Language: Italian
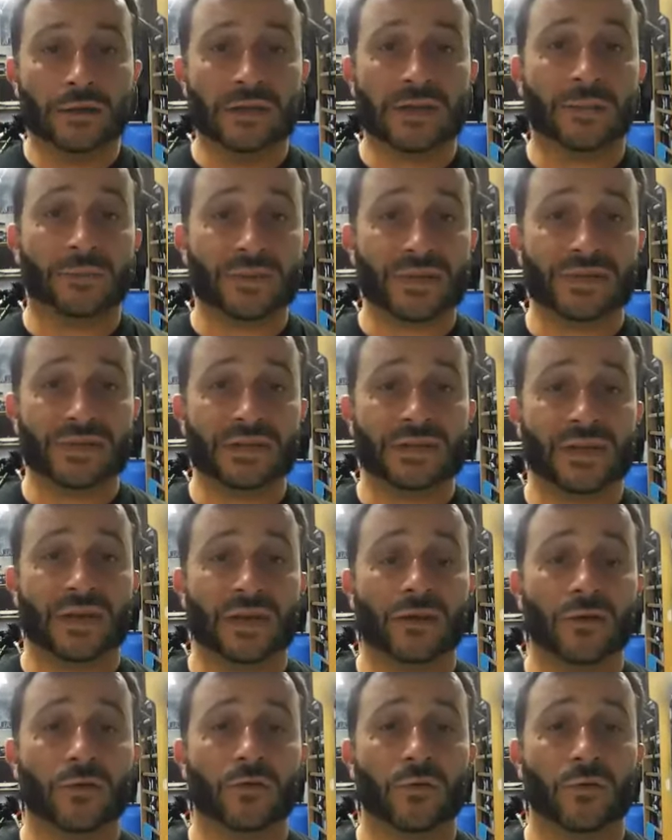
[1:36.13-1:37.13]
di
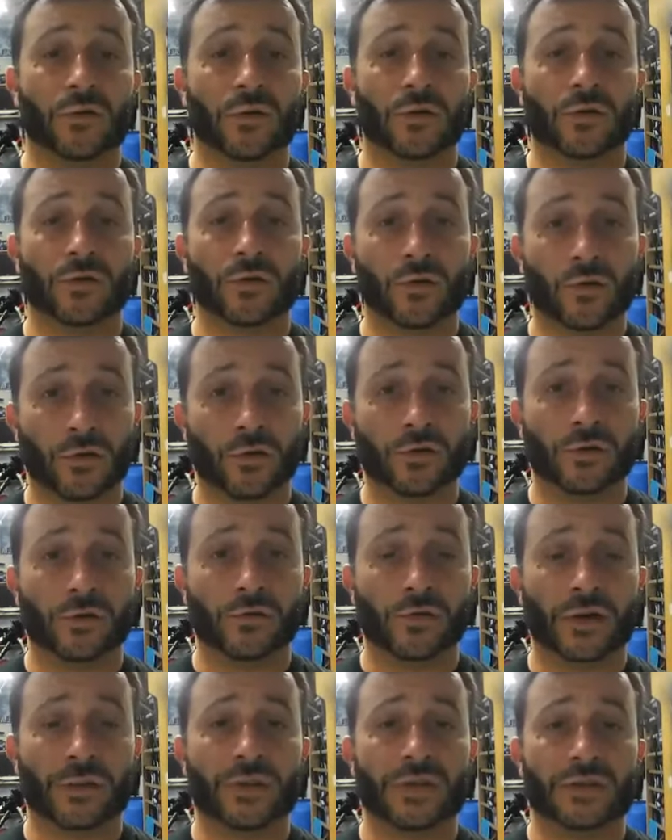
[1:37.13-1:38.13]
rappresentare con
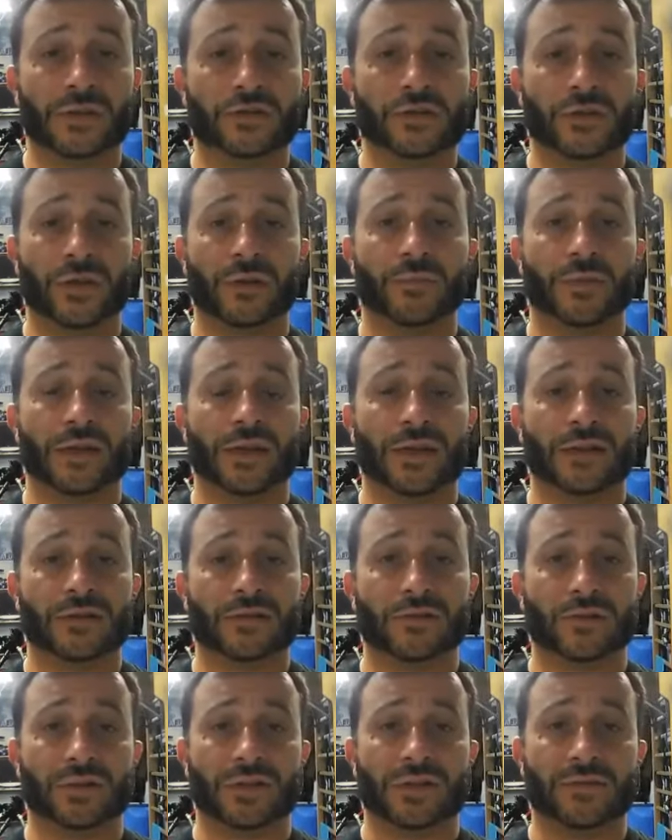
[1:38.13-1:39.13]
orgoglio l'MDCM
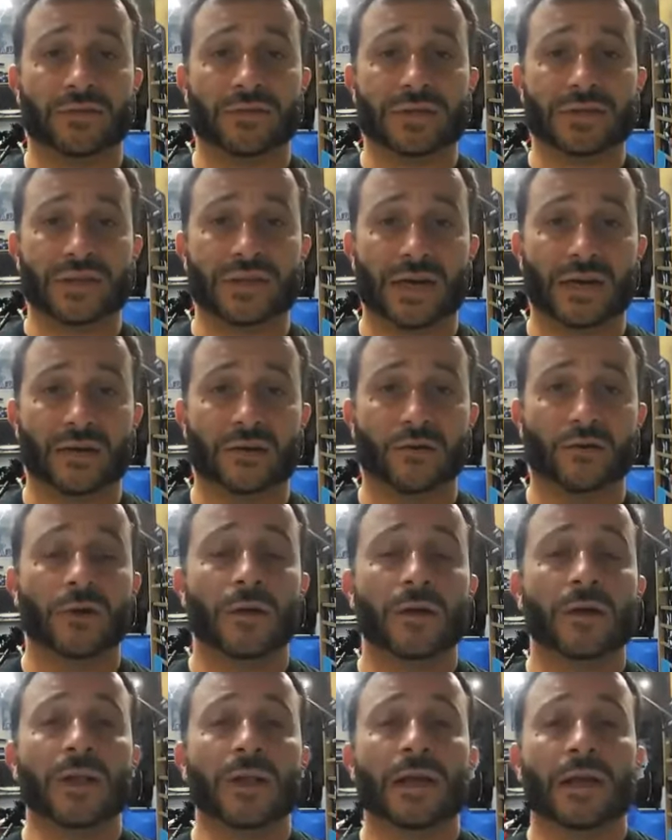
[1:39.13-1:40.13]
nella zona di
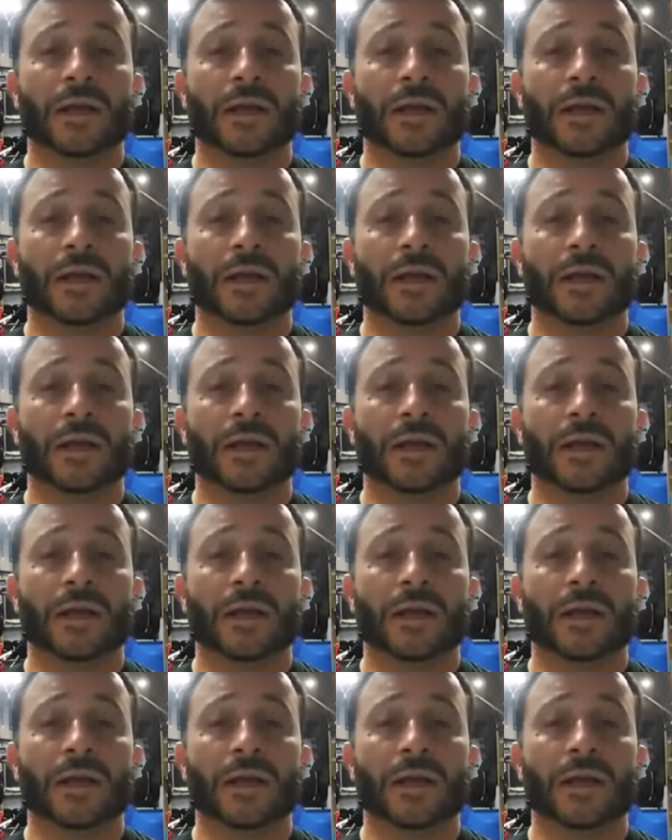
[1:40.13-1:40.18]
Avezzano.